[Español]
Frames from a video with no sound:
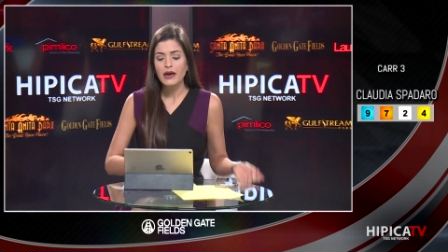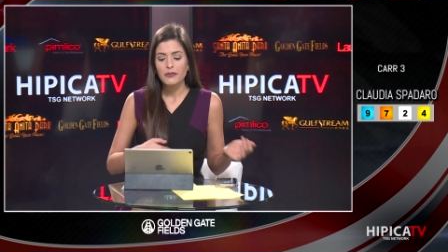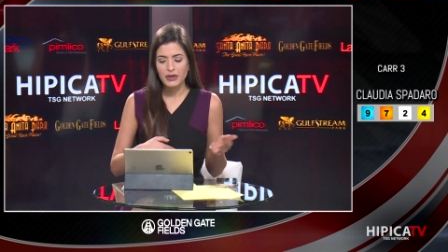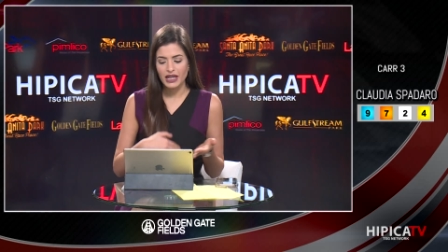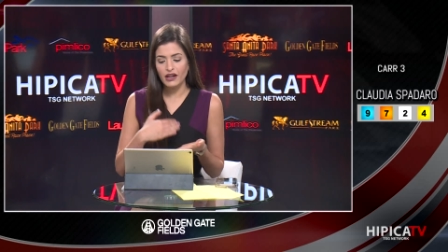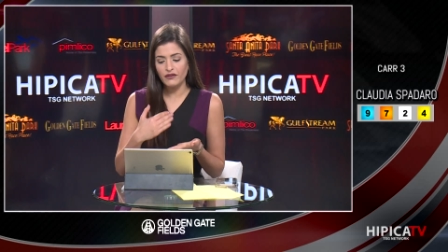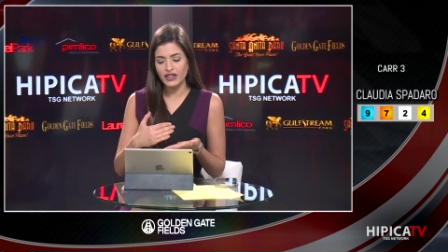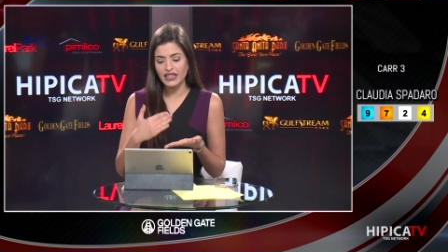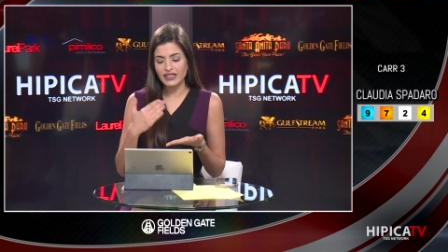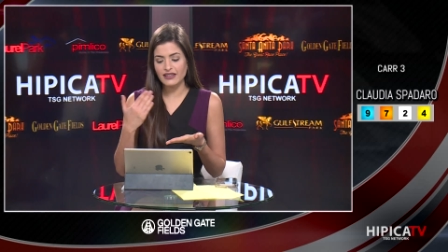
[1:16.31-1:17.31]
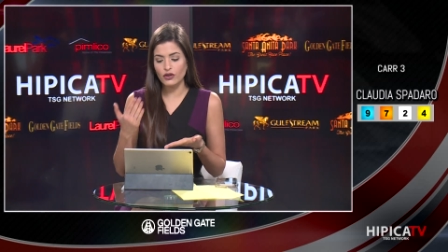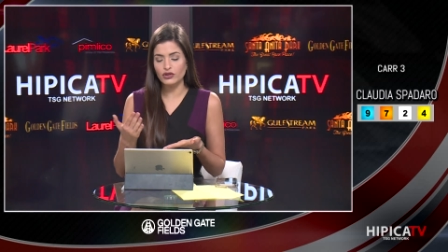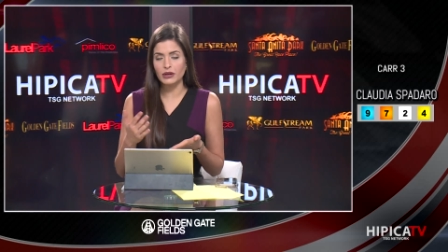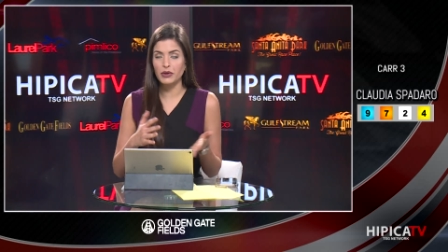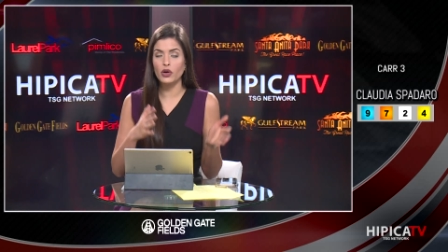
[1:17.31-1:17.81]
viene a enfrentarse contra
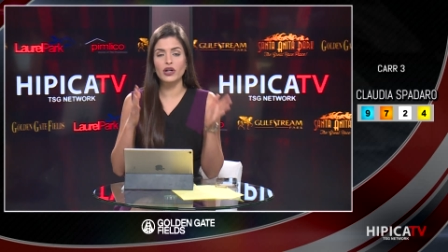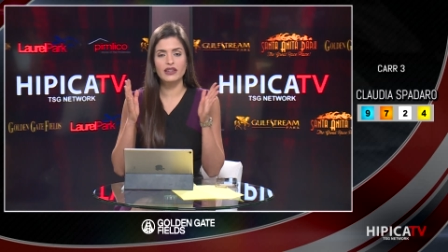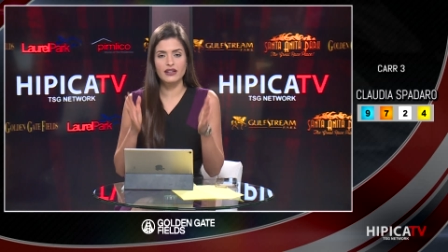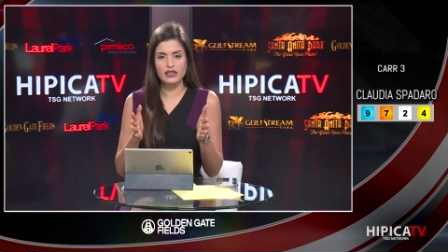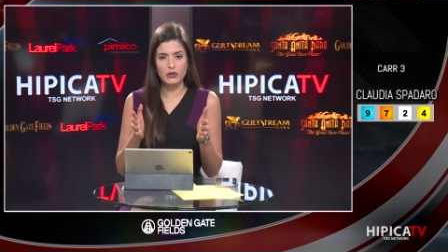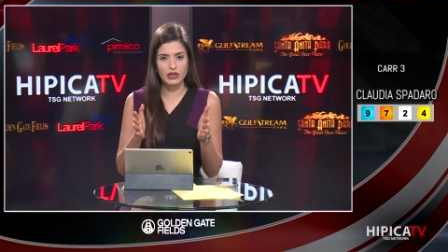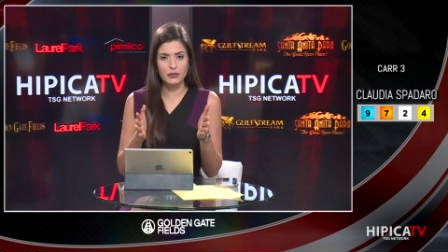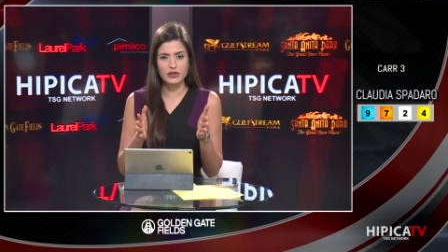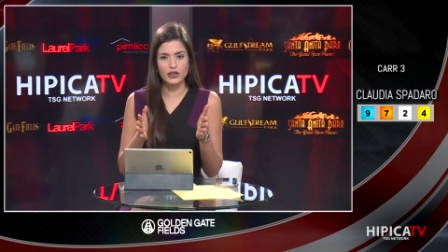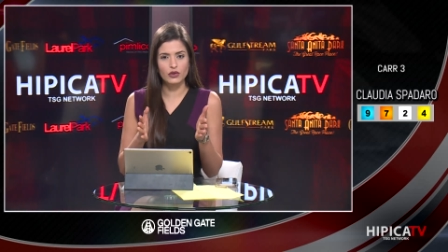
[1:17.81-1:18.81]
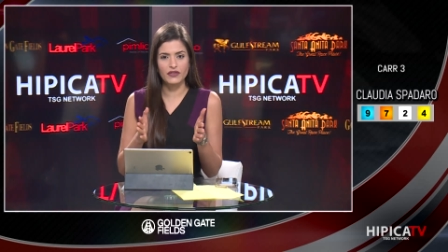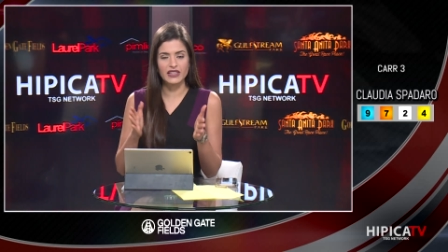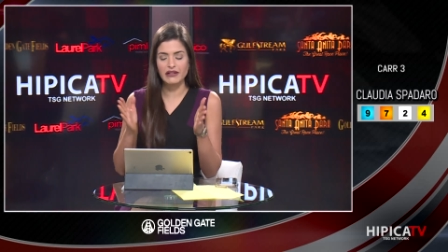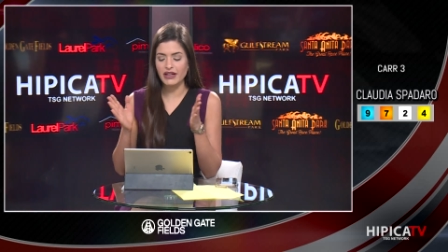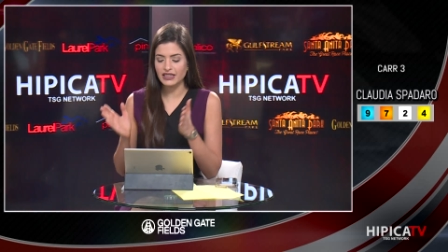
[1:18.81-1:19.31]
mejores, tiene 50% de
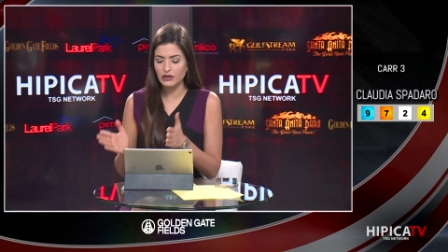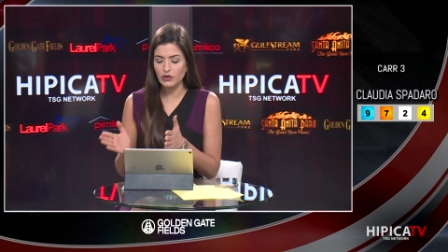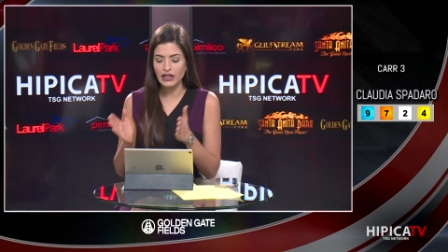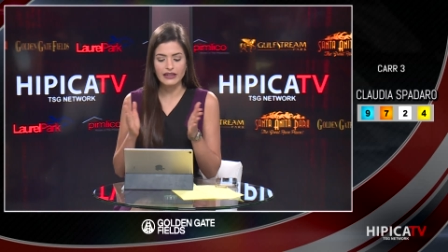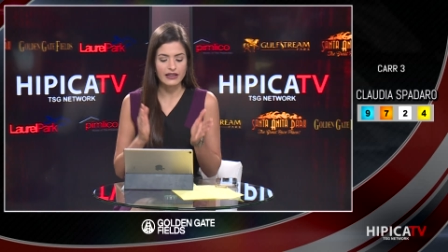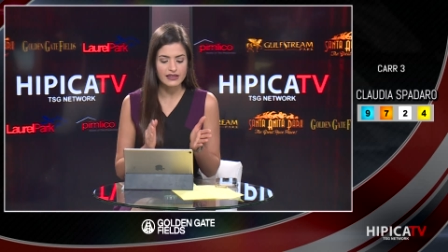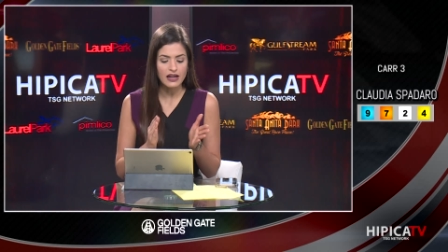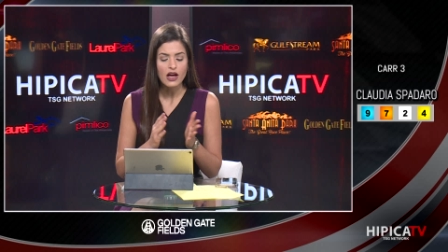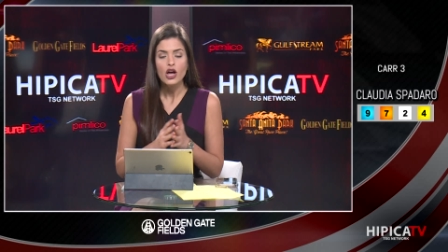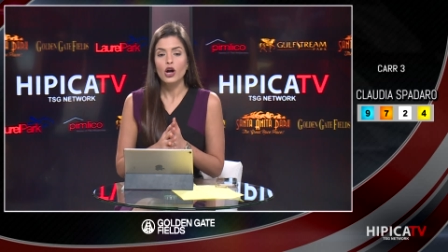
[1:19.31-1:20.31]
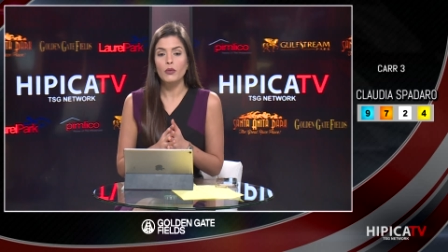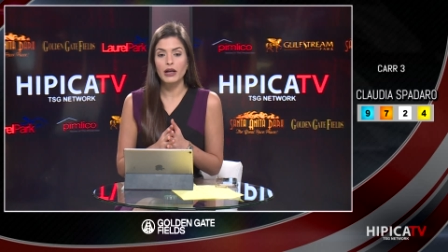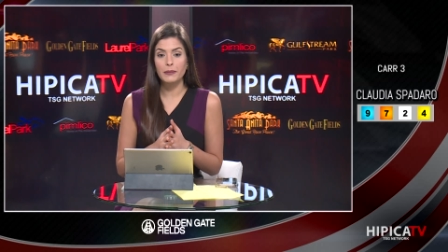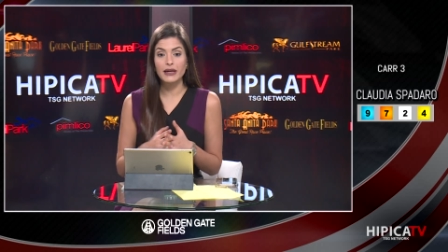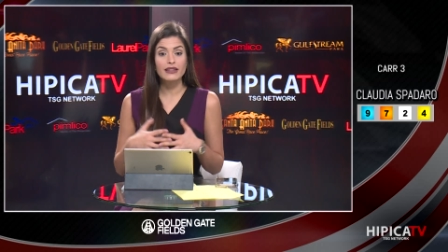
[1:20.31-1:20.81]
efectividad tanto en la distancia como en la
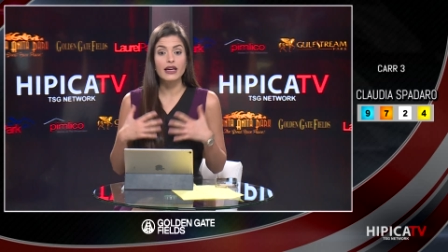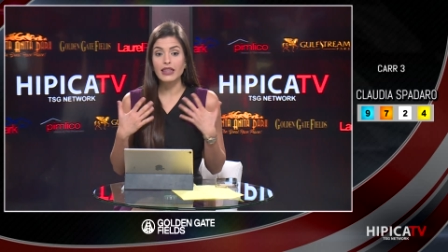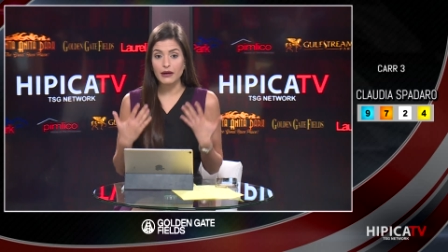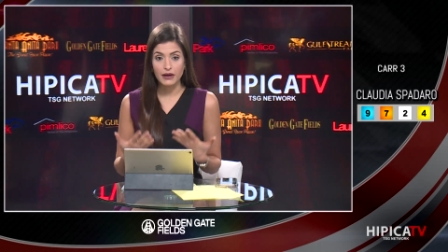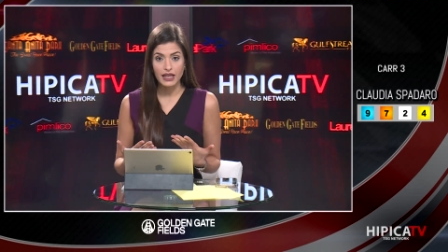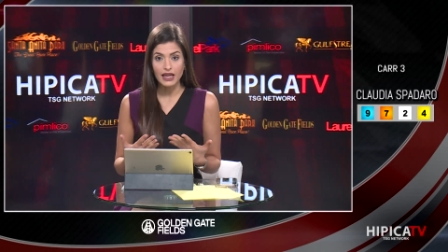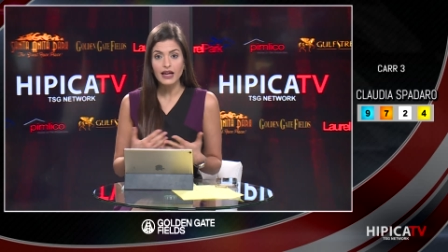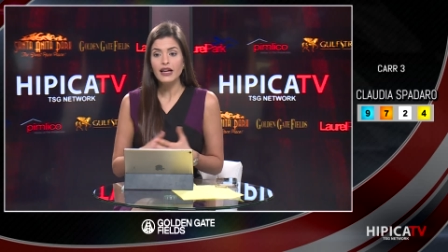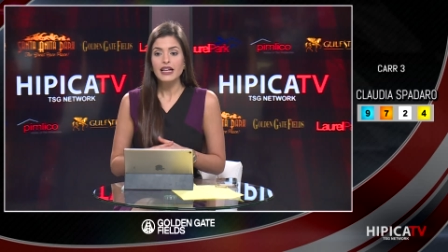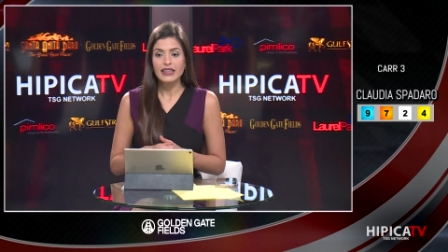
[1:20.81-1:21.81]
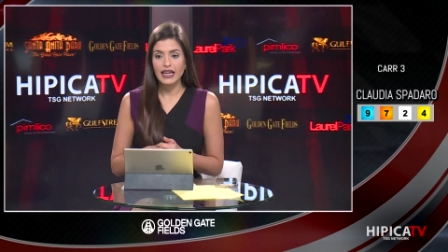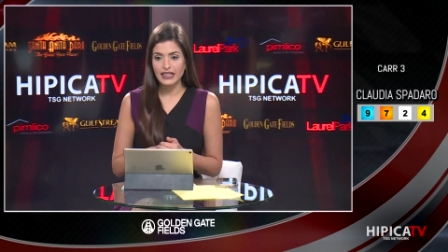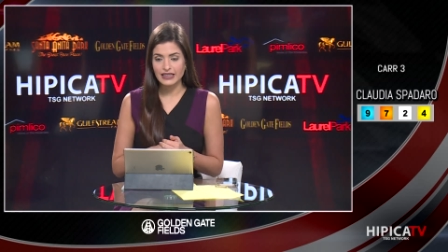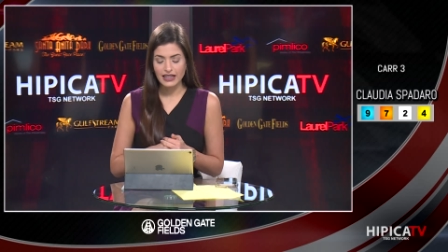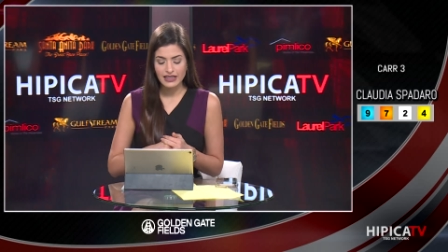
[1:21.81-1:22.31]
pista y debería de
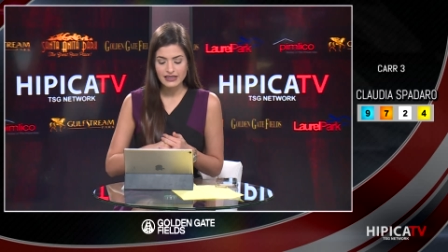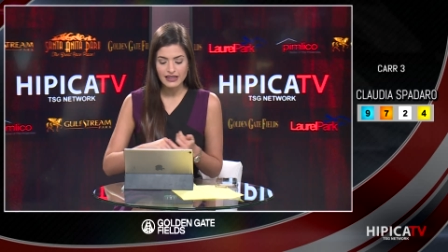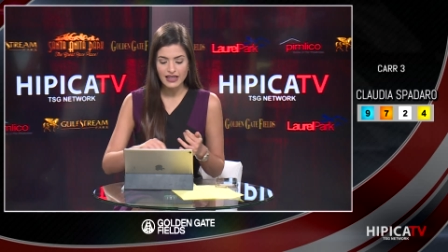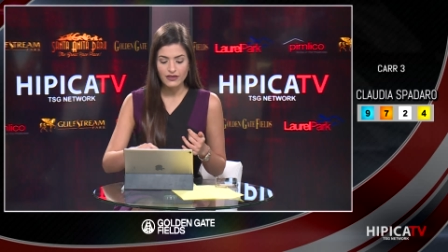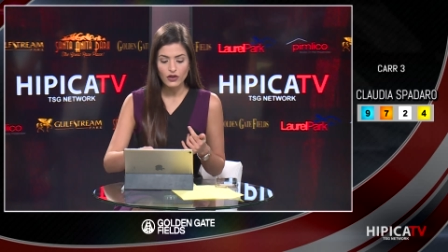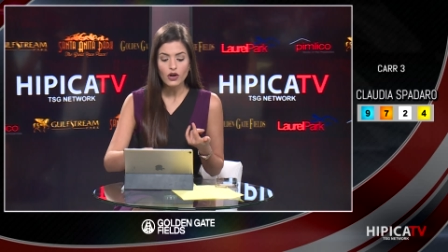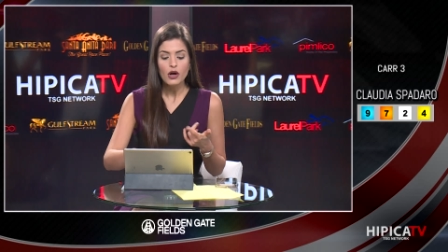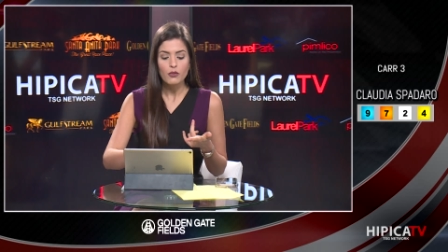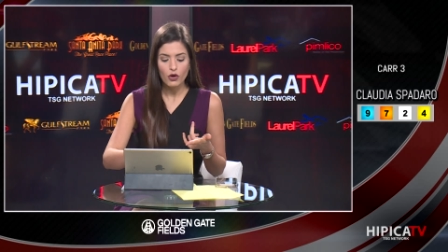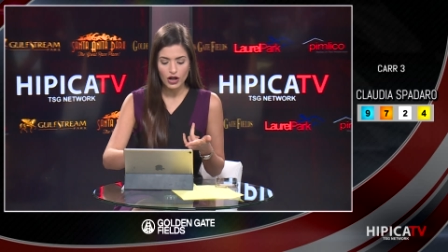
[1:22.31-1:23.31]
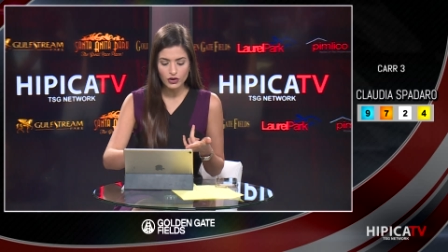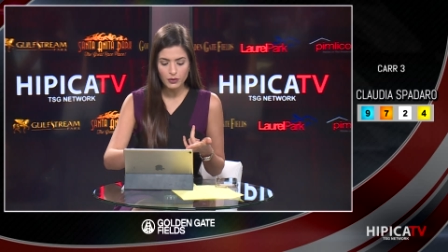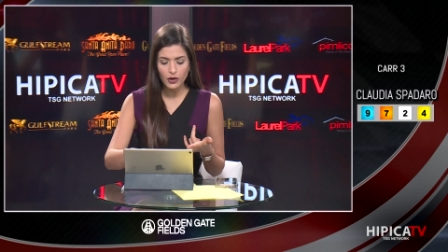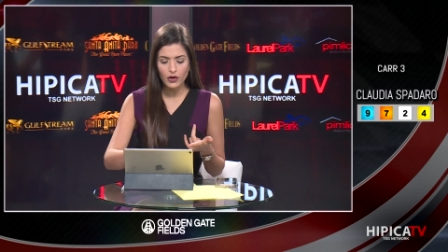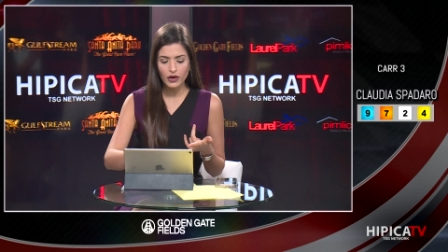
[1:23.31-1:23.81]
estar decidiendo, buscando un
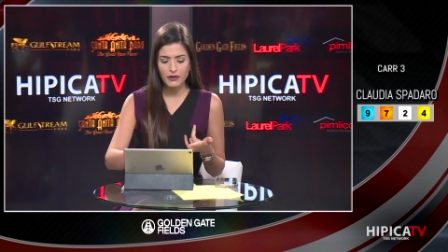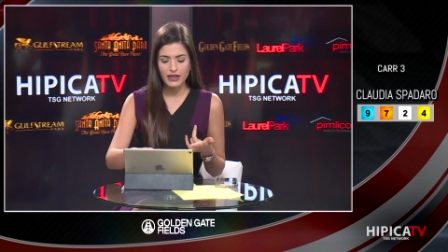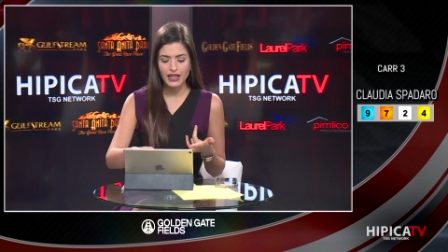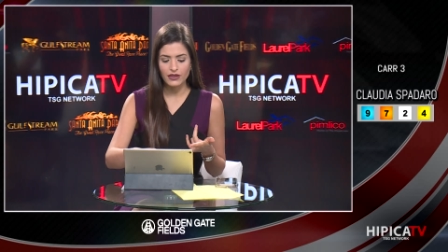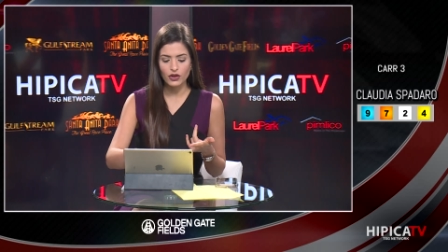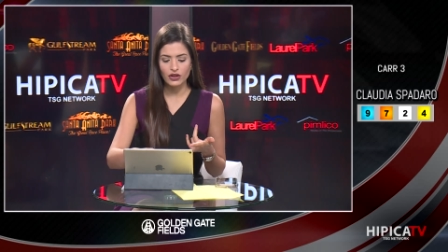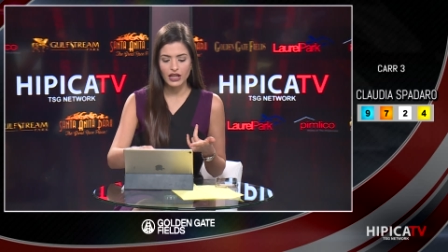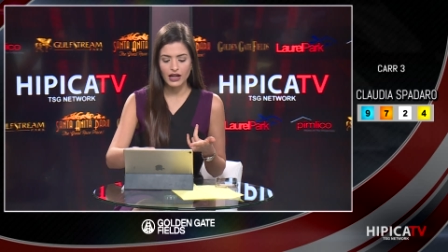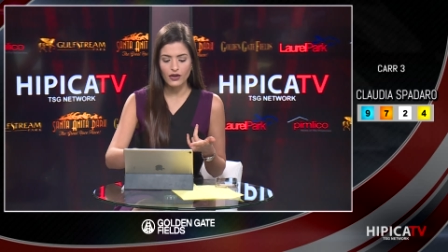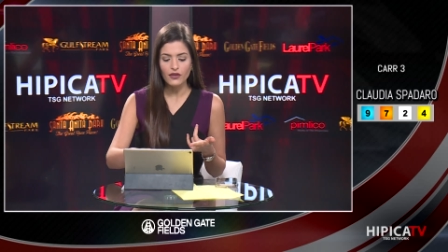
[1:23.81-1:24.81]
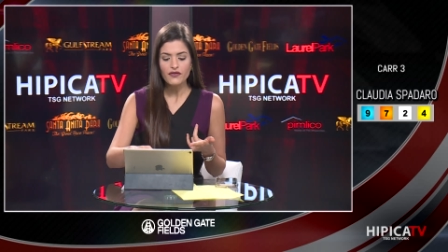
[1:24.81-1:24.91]
poco dividendo, tengo